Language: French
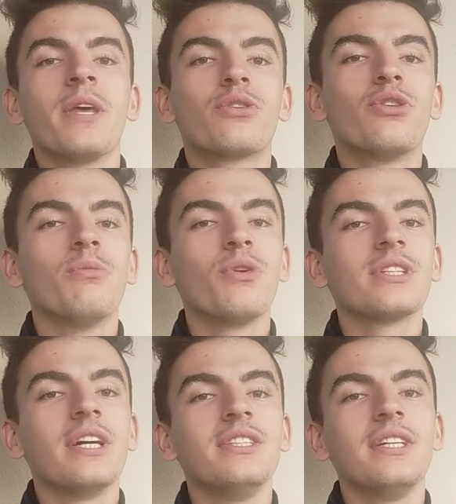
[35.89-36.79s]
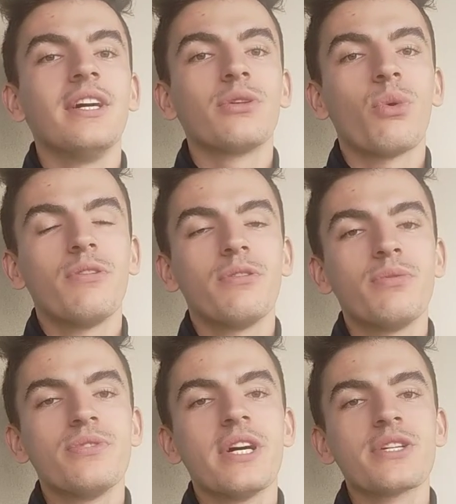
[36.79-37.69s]
Comment gagner trois fois
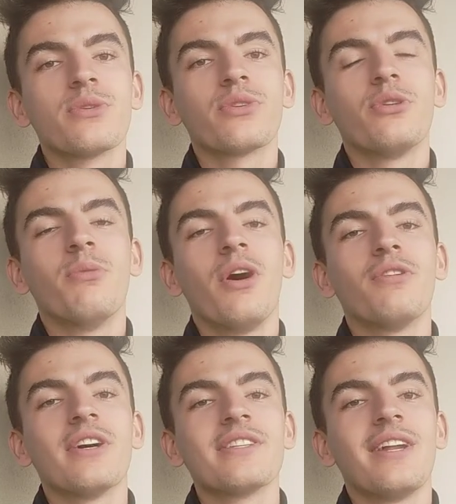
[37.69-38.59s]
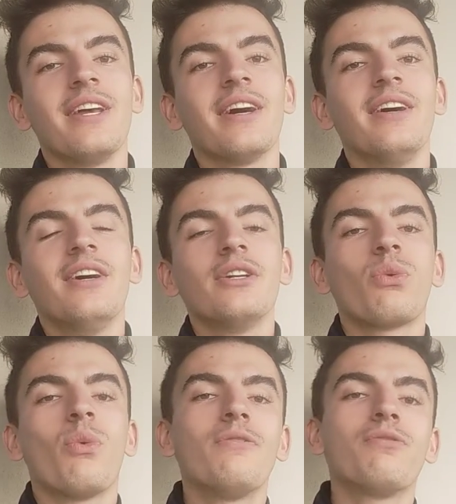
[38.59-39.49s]
plus d'argent, comment avoir un salaire
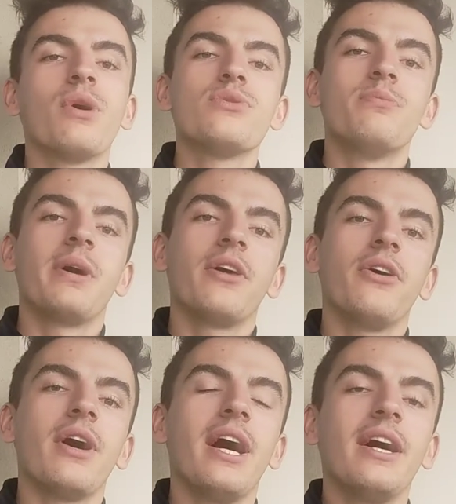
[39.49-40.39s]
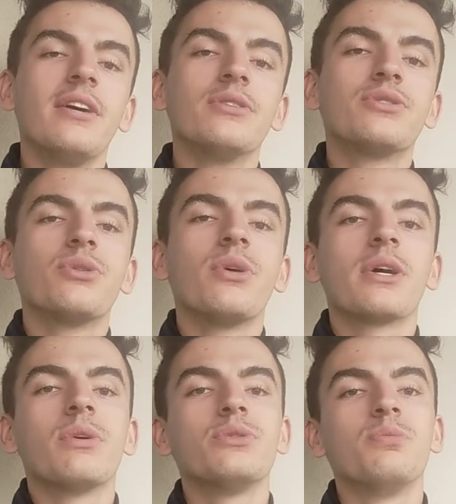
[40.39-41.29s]
trois fois supérieur à euh, ce à
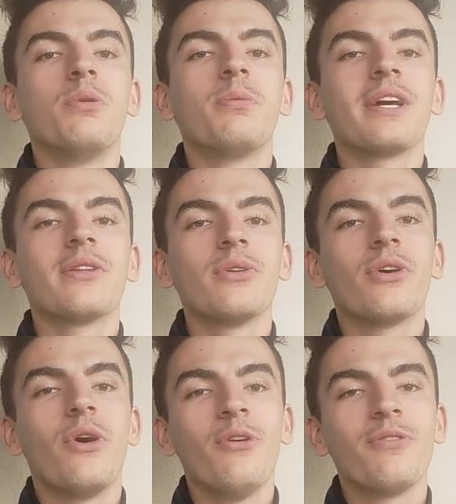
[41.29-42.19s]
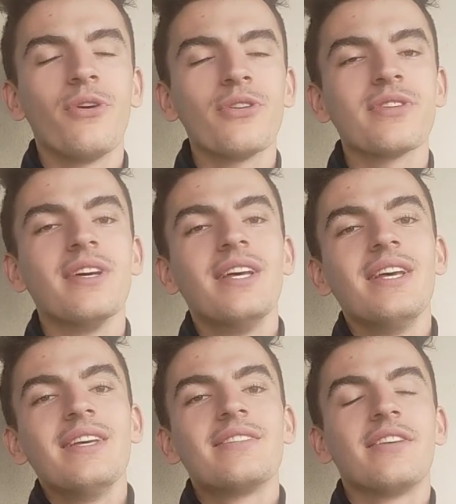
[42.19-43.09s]
quoi tu peux prétendre en France,
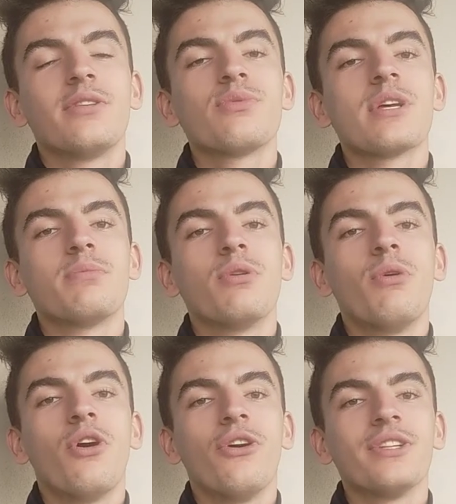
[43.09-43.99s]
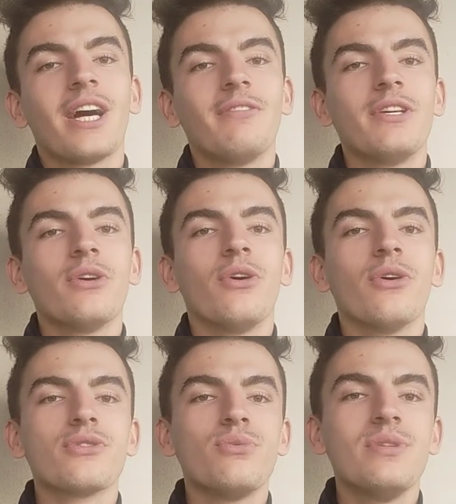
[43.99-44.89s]
c'est tout simplement en travaillant
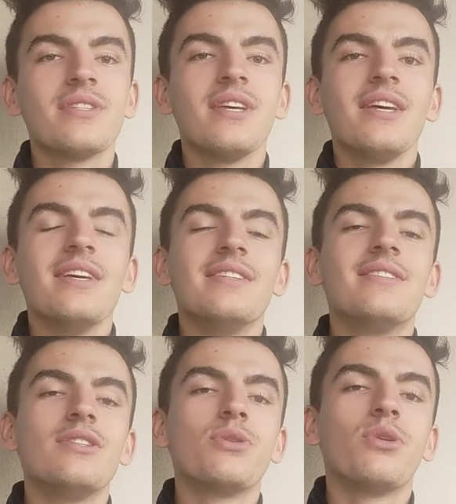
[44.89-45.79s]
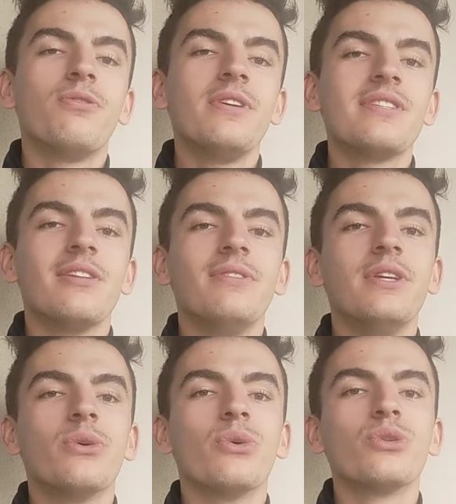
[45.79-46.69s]
en Suisse. Et si je te fais cette
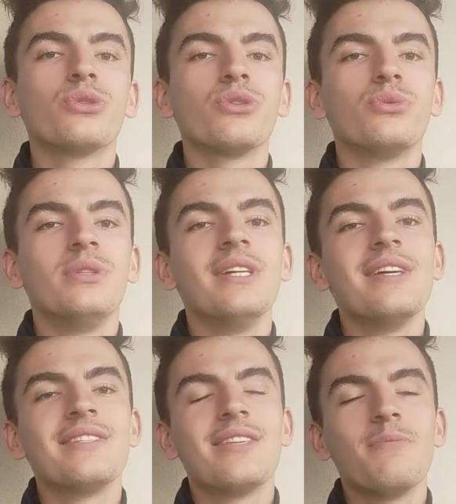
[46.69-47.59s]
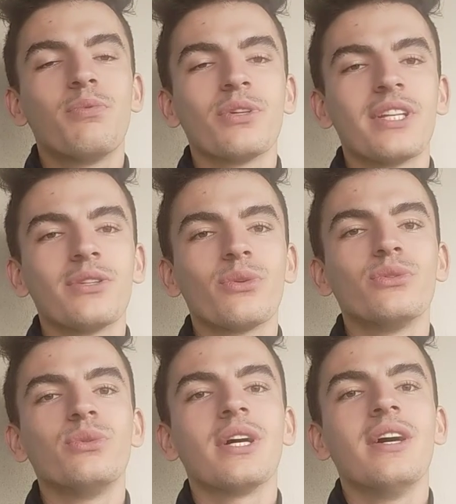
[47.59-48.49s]
vidéo aujourd'hui, c'est pour
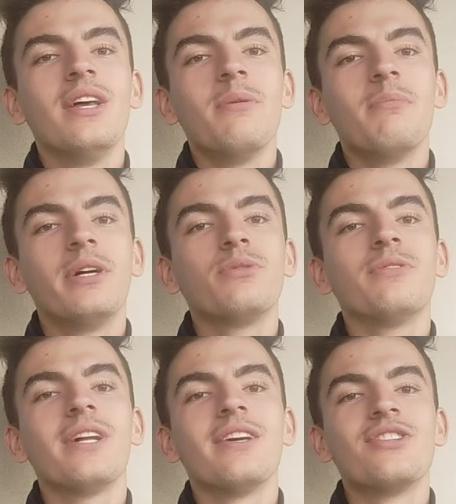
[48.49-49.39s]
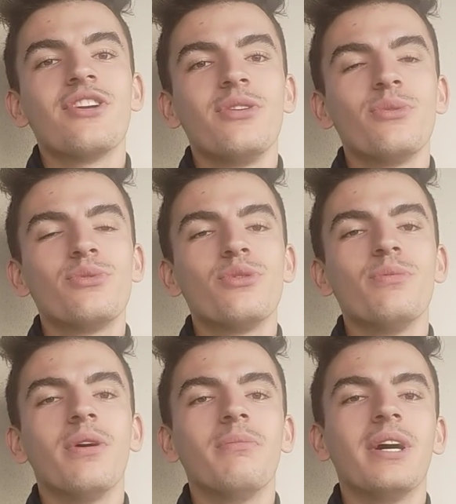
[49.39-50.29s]
t'introduire ma nouvelle chaîne
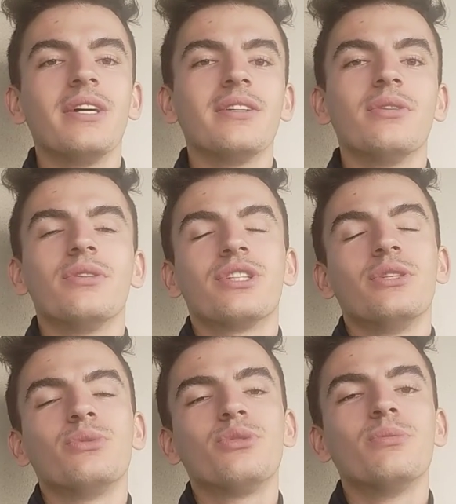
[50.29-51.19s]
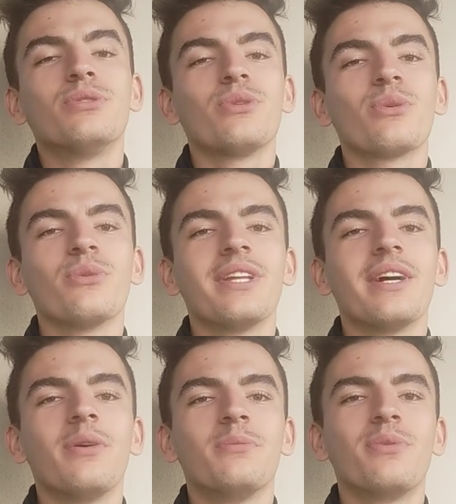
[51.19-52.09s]
YouTube, ma euh, chaîne YouTube
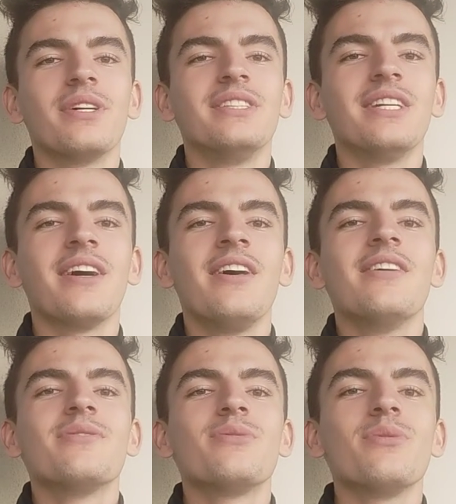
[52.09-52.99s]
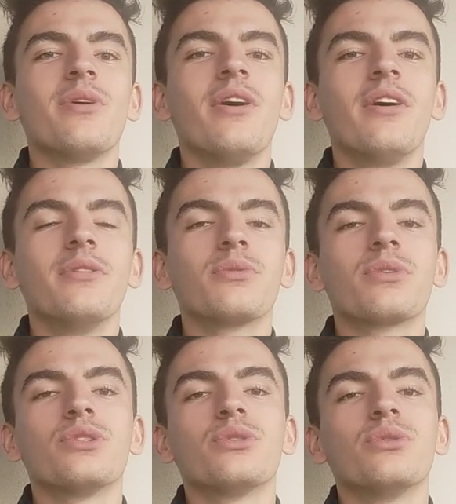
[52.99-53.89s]
secondaire, on pourrait dire, sur, euh, donc
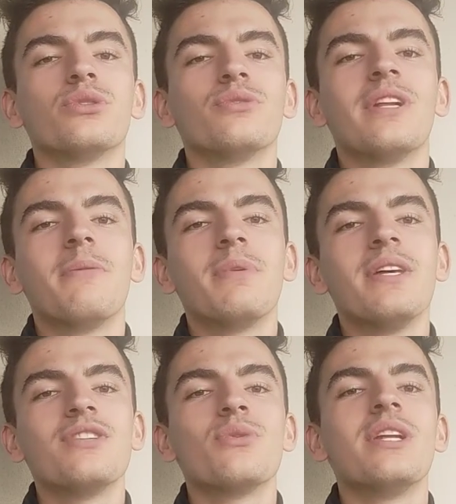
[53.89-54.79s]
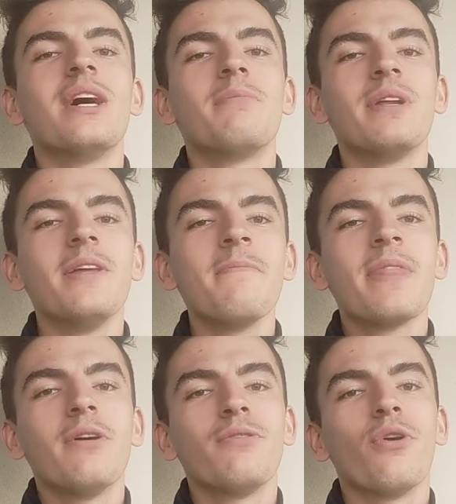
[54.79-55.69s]
je, vais l'appeler, je l'ai appelé
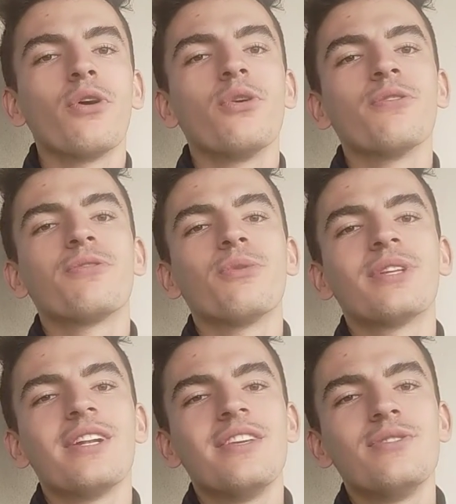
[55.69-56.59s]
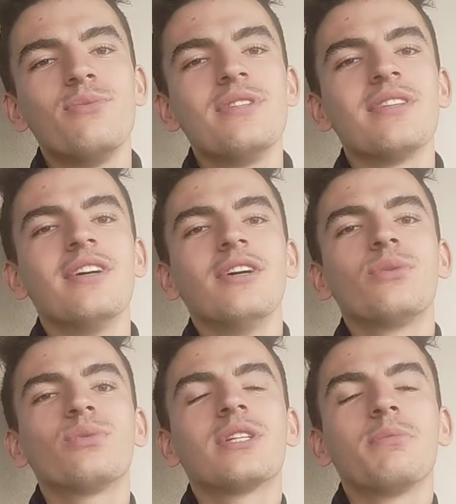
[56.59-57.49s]
Florian Frontalier Suisse,
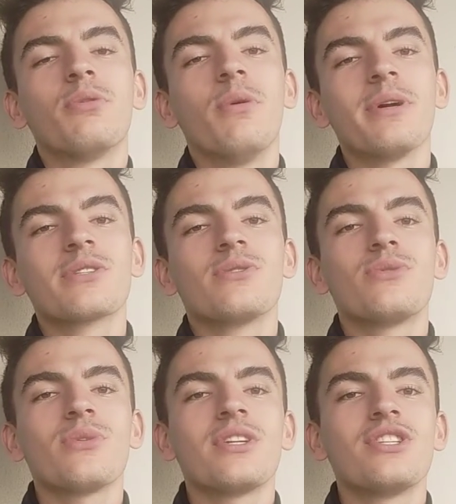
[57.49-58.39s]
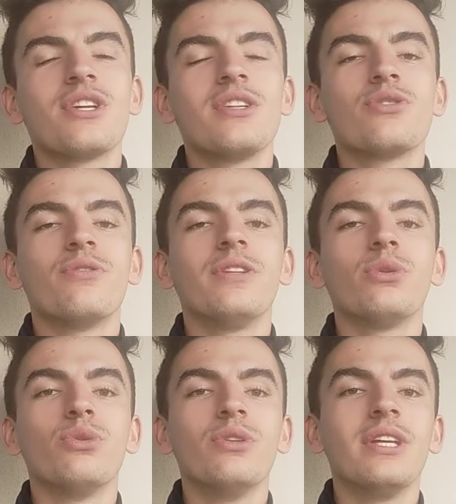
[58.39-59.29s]
tout simplement parce que sur cette chaîne, je vais te
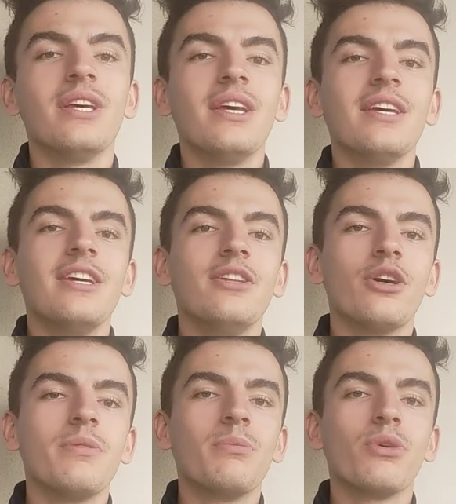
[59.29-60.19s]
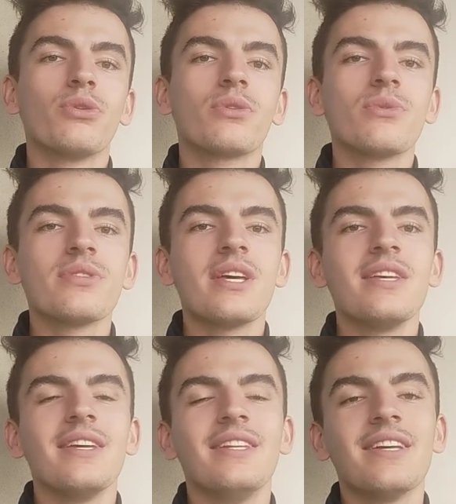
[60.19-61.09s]
donner énormément de
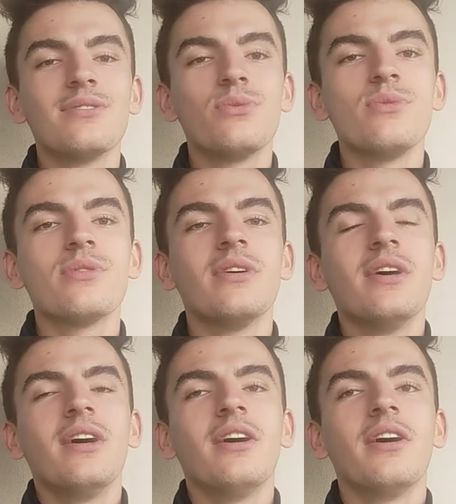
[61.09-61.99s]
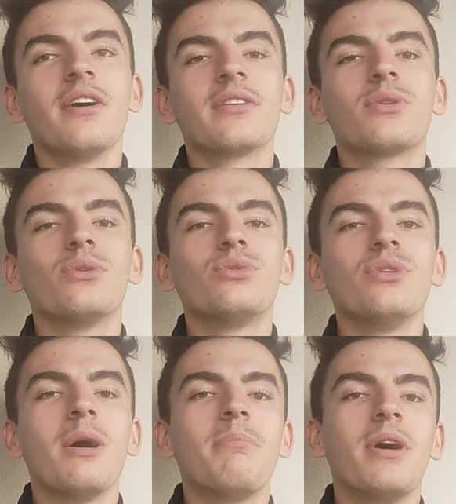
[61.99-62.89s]
conseils et d'astuces que tu
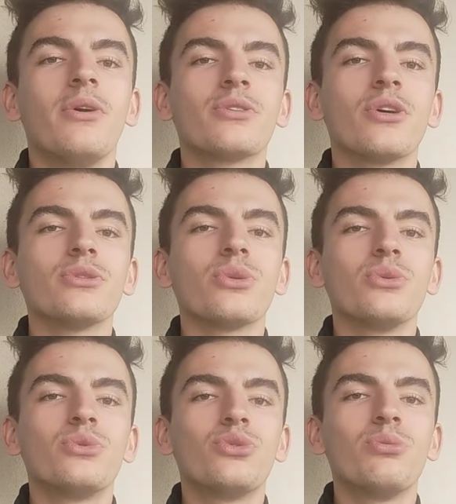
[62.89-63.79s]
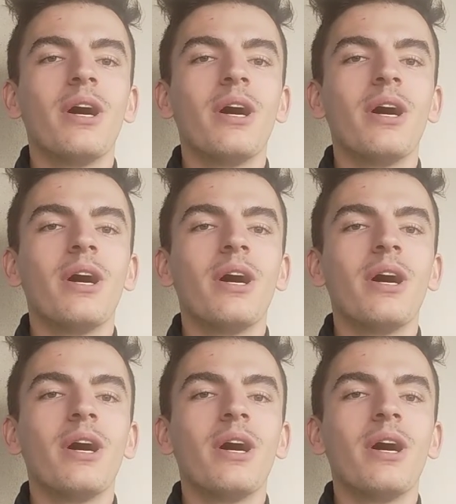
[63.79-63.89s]
n'as pas encore sur YouTube.